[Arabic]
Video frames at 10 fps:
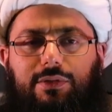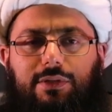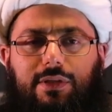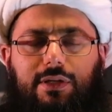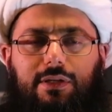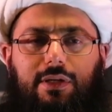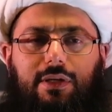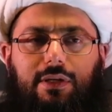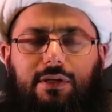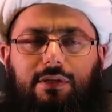اذا
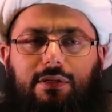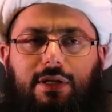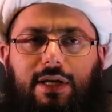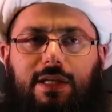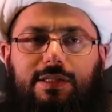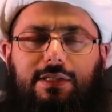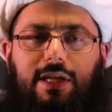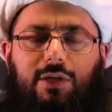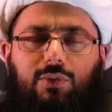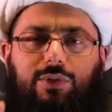خلص
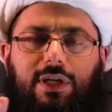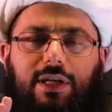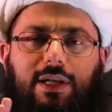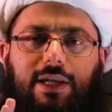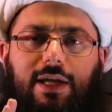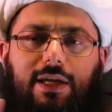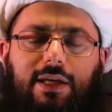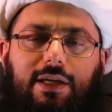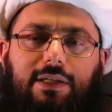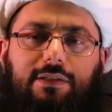نحن نرى
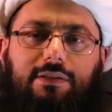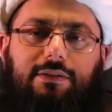الان